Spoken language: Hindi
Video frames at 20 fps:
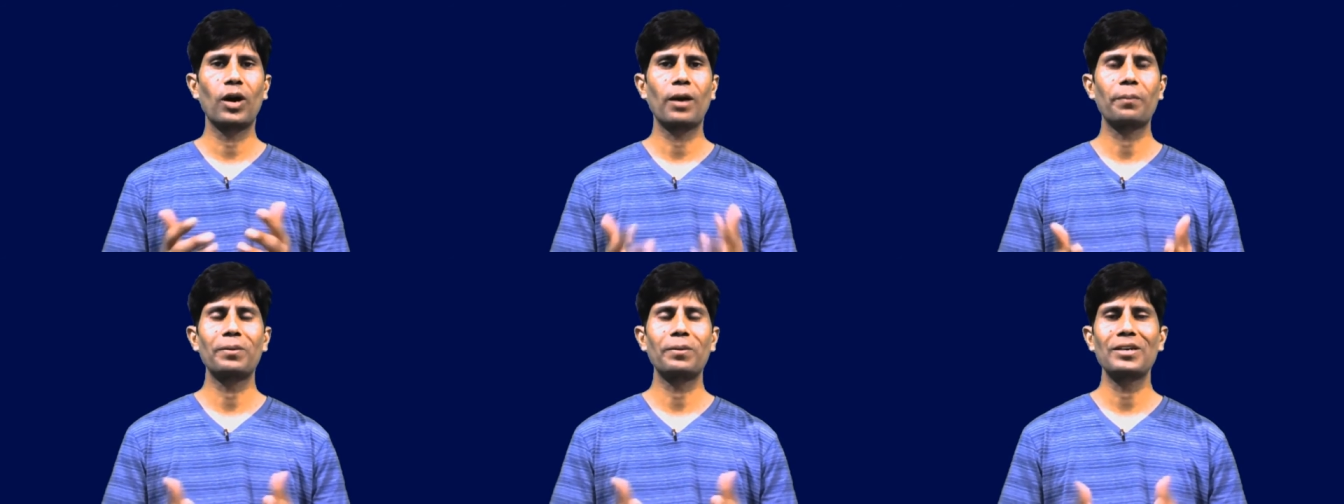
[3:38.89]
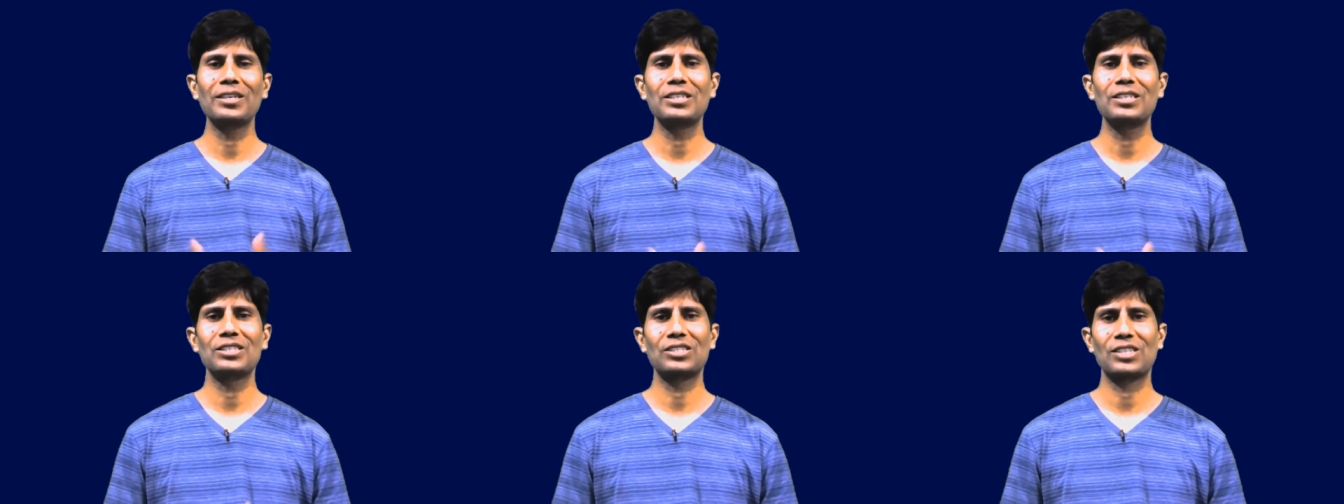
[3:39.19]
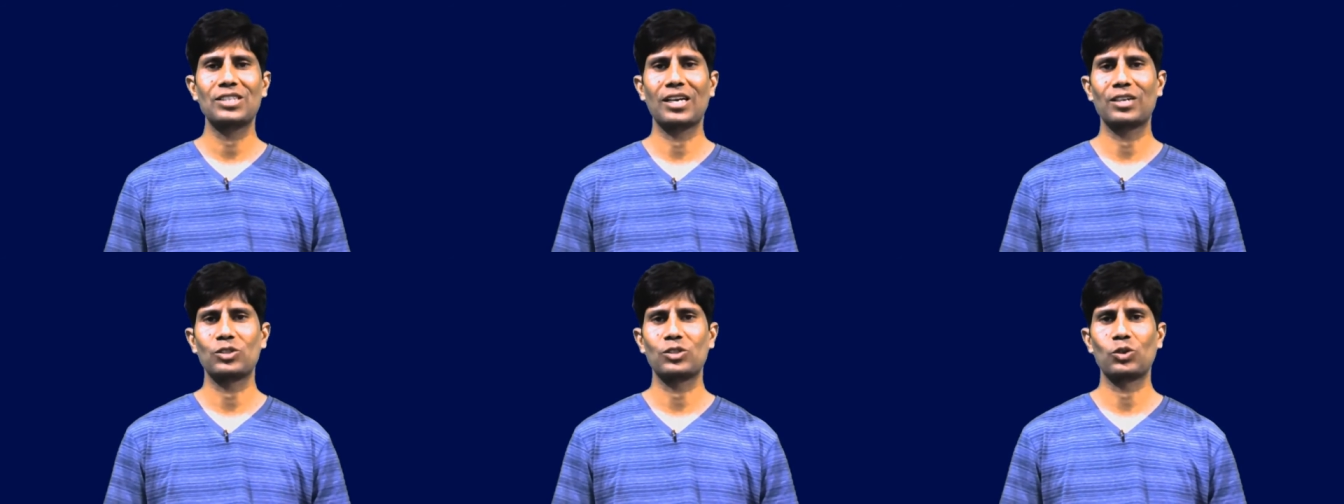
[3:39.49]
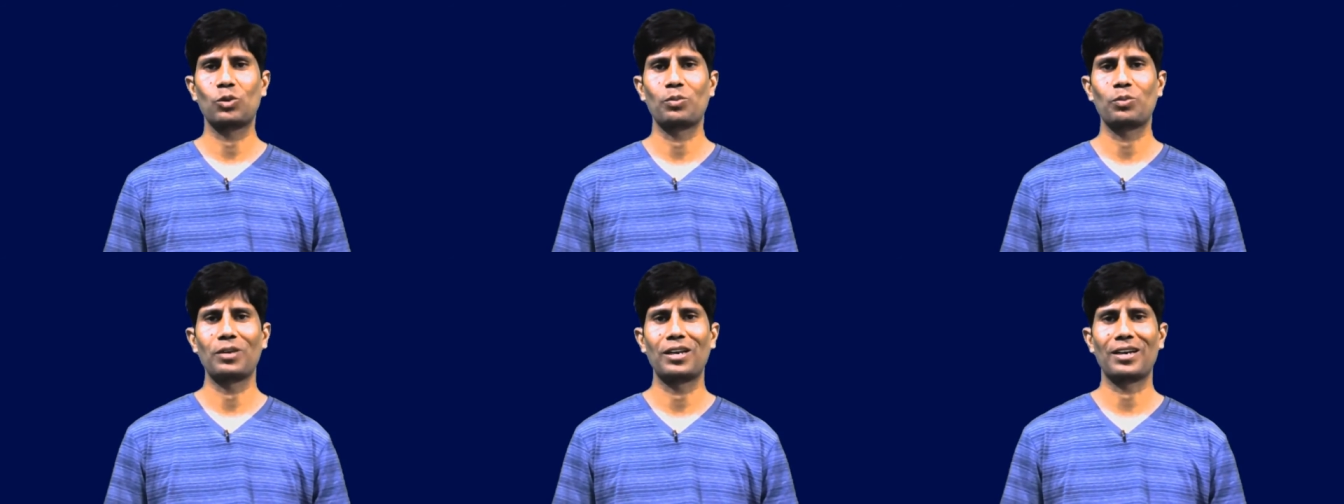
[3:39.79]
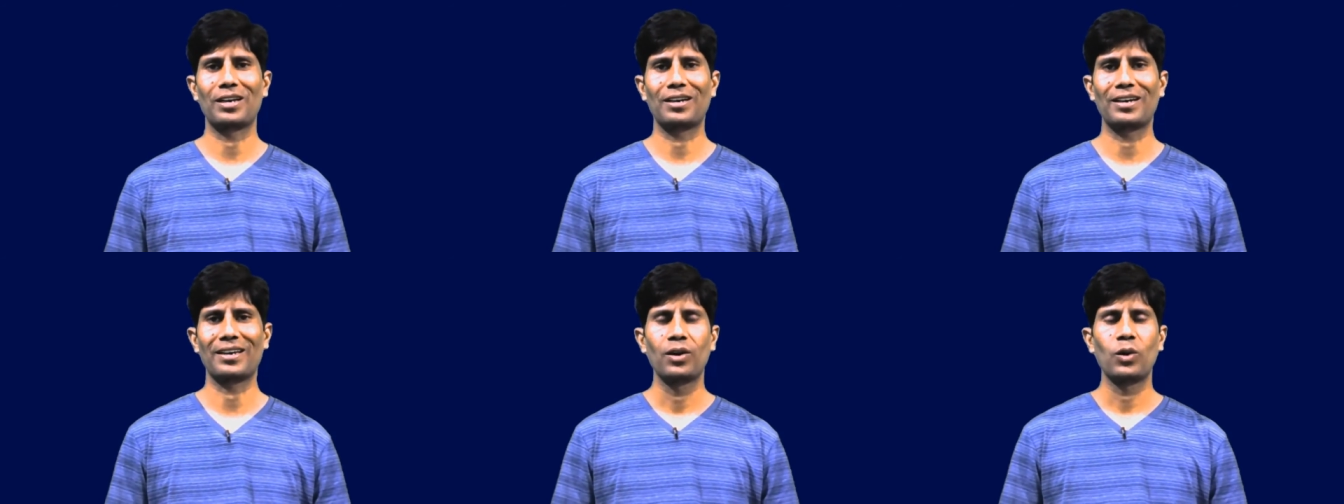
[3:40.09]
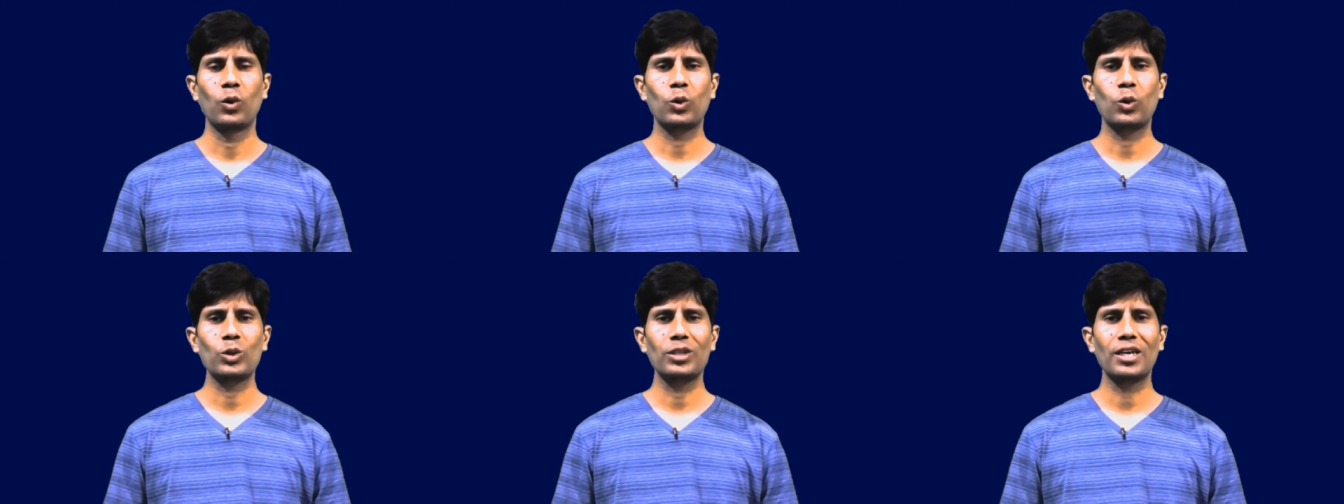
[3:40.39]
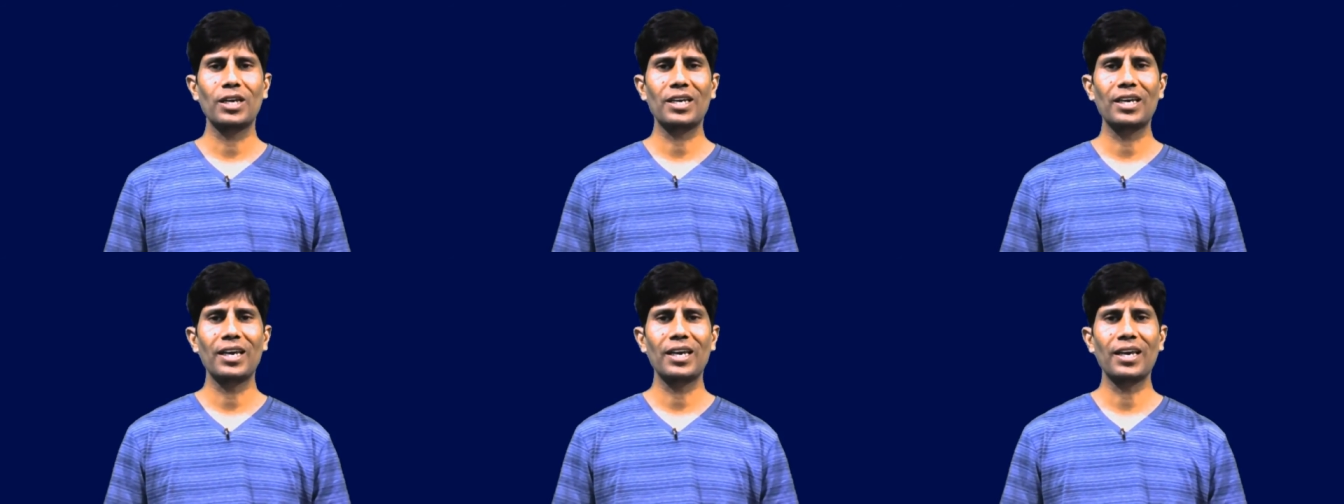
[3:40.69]
अपनी सांसों पे लगाएं और
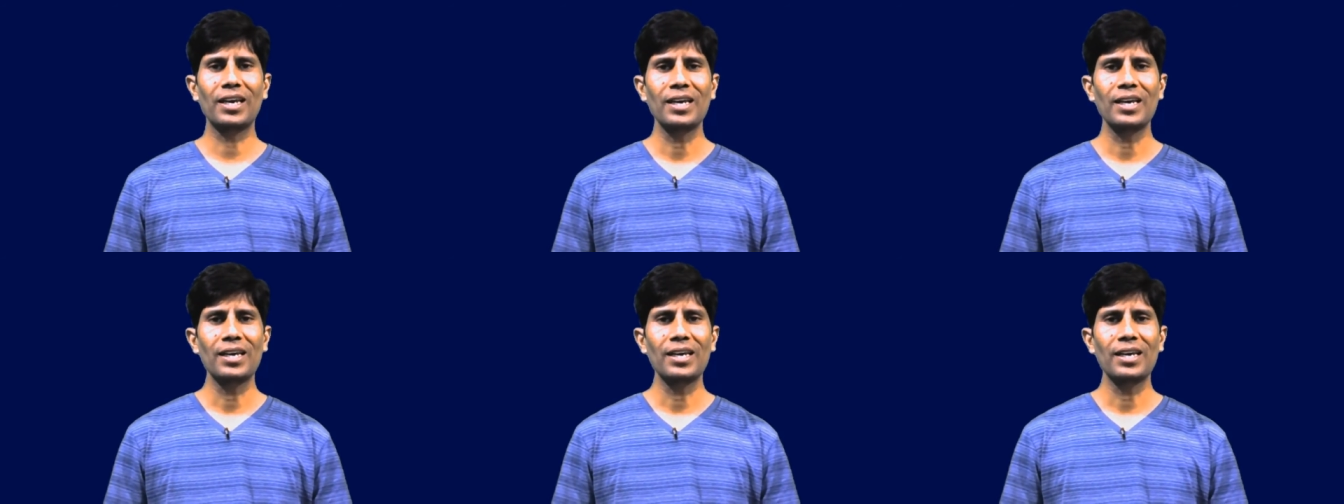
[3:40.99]
देखें